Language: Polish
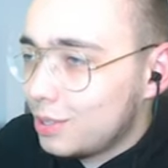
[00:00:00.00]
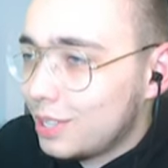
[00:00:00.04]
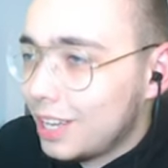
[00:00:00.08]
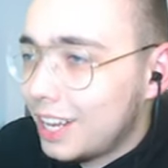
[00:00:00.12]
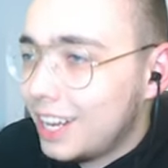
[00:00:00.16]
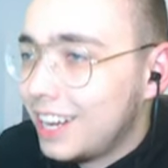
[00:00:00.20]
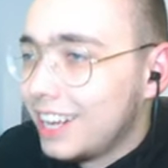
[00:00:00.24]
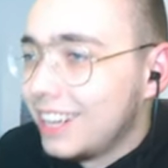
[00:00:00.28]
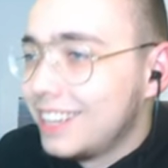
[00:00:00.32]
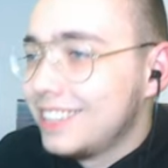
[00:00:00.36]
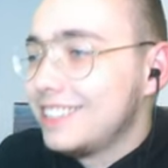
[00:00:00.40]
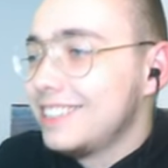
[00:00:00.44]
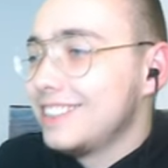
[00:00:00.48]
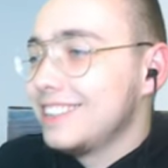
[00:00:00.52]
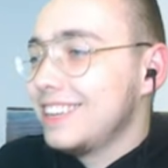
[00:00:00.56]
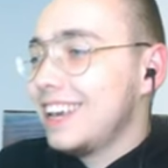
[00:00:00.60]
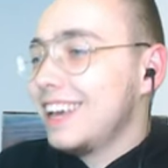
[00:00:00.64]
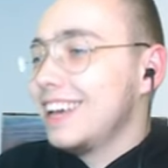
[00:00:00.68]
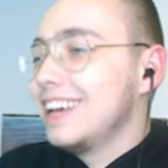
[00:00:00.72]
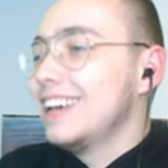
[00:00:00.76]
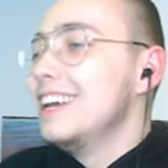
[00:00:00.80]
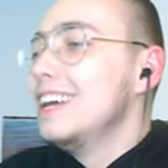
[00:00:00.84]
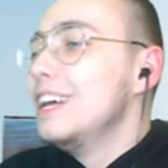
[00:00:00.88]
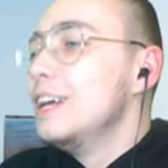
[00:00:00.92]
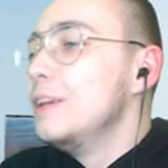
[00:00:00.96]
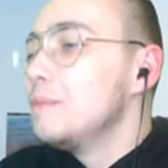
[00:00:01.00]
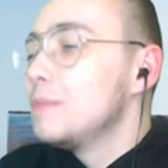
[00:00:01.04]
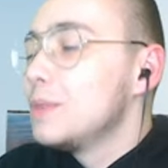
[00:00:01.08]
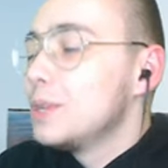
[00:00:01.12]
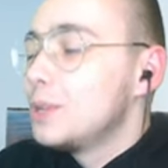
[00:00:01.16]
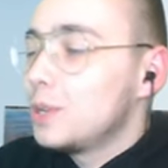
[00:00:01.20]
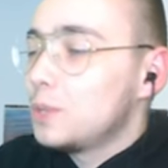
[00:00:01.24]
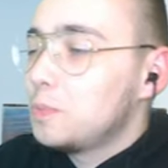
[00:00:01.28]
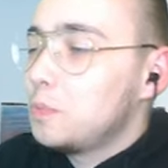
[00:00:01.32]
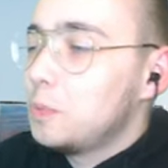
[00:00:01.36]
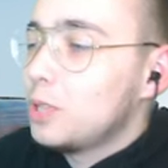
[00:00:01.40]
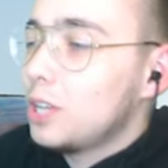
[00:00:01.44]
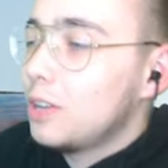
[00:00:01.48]
zaraz, co nie?
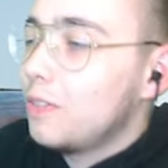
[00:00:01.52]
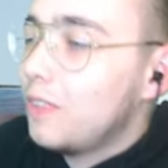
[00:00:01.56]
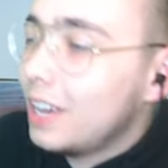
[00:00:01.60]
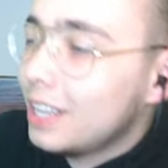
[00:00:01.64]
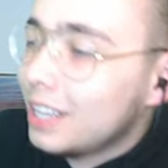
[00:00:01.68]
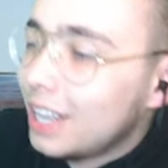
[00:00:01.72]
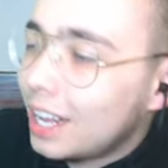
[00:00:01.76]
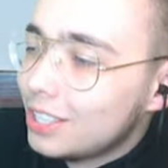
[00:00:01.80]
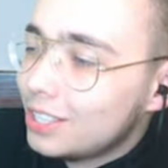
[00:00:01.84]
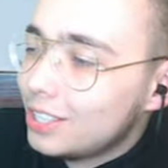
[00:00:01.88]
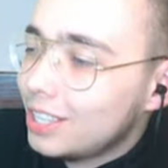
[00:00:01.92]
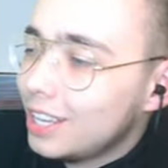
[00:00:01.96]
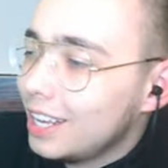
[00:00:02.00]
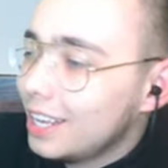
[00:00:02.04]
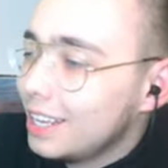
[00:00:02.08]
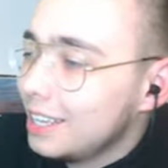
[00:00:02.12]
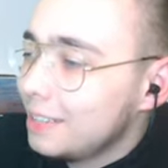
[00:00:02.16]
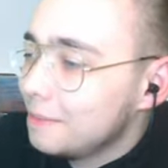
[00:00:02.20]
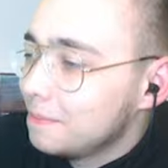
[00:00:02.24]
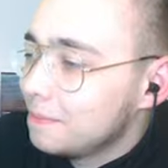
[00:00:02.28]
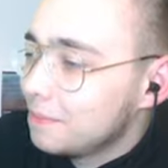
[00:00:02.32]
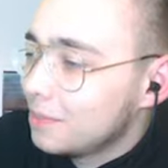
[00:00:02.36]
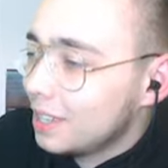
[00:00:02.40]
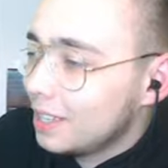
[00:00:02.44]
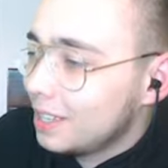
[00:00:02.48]
Rozbudowa naszej...